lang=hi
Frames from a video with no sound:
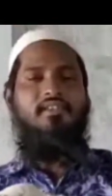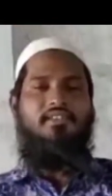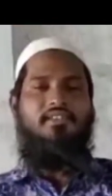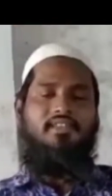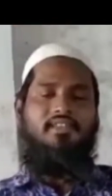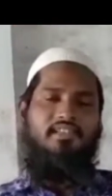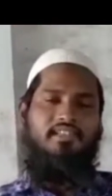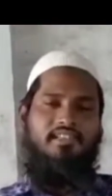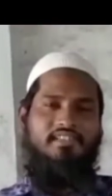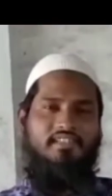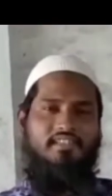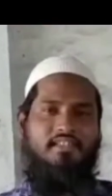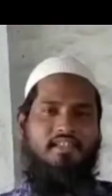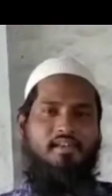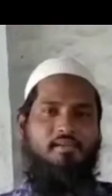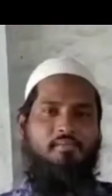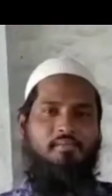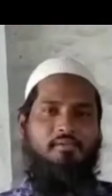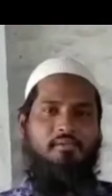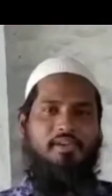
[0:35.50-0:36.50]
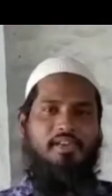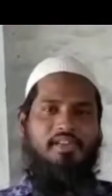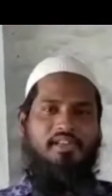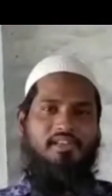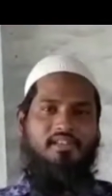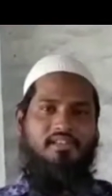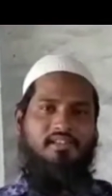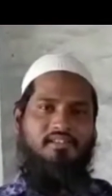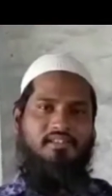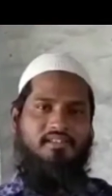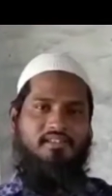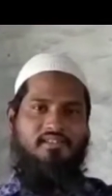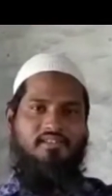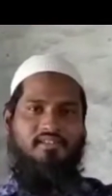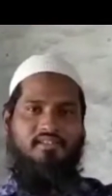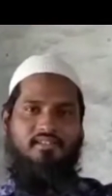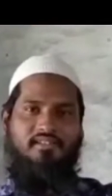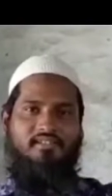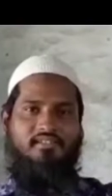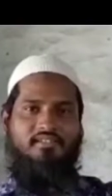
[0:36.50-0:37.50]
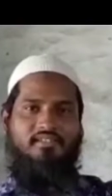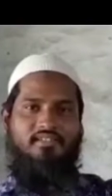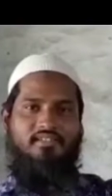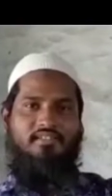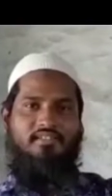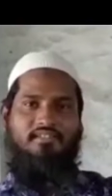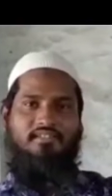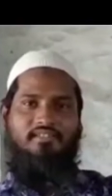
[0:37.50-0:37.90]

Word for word: दो से ढाई महीने के बच्चे हैं और हाई पैड में है